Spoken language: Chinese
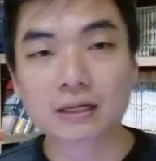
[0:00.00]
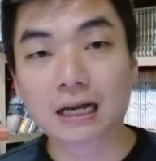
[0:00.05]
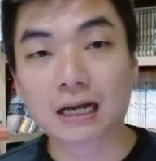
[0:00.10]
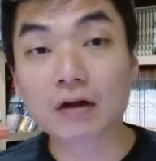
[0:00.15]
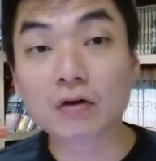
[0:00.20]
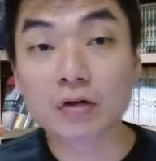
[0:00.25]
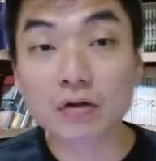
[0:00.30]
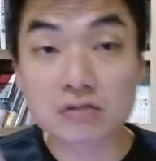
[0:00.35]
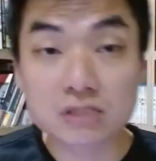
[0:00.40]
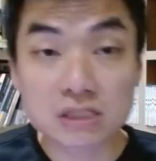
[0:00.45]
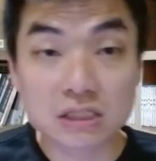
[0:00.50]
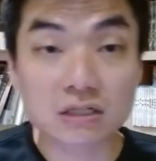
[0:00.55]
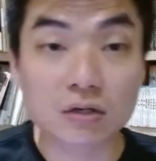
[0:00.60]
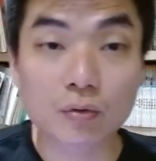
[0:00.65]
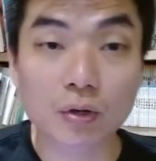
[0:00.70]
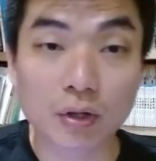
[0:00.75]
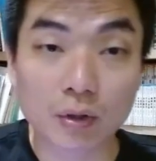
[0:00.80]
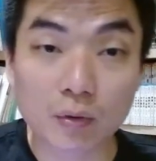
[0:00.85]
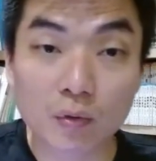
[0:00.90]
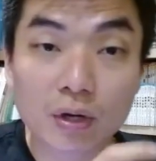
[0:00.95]
然后用纪
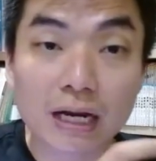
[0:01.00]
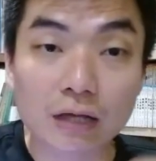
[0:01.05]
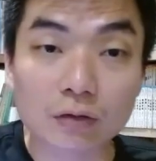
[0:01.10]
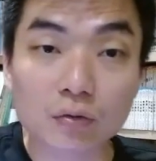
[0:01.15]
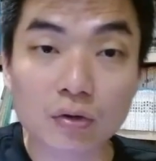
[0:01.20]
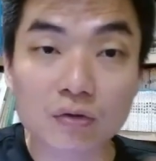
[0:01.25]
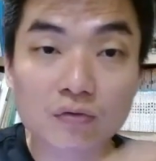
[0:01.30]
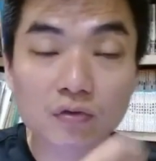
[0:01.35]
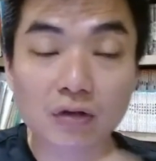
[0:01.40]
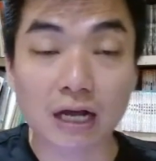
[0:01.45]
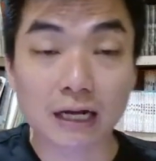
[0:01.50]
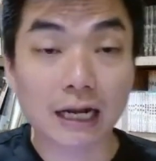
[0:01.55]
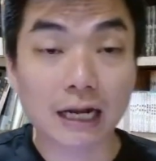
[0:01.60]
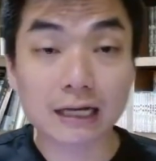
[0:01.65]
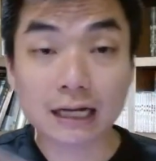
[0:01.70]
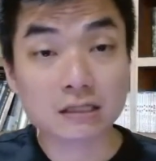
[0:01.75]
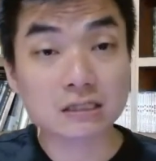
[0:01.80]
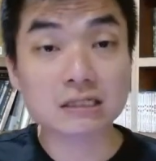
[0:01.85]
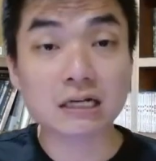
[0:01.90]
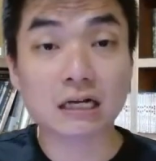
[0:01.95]
律委员会来对付他，
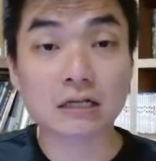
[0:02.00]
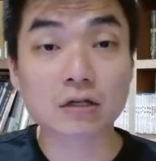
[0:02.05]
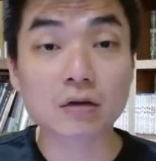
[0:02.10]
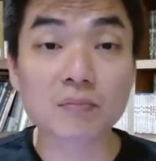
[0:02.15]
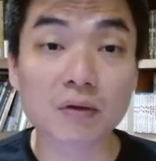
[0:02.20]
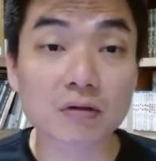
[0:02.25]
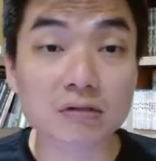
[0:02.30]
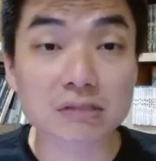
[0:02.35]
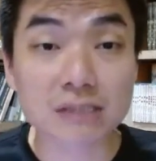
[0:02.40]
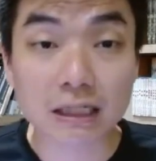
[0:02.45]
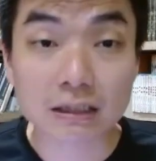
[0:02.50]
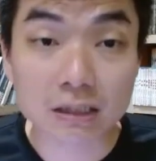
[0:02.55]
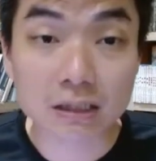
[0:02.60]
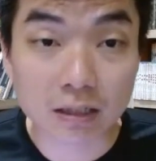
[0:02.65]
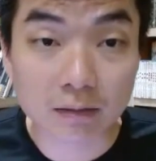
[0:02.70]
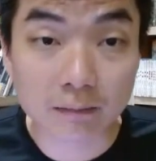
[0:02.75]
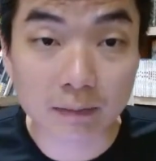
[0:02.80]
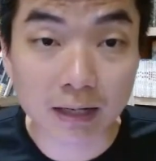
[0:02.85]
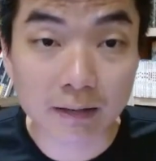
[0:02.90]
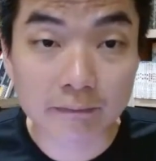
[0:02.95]
那他自然就不用上
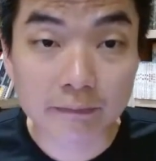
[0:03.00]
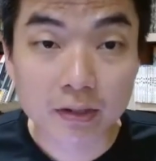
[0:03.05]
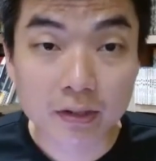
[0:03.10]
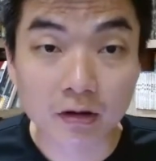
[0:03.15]
阵了嘛。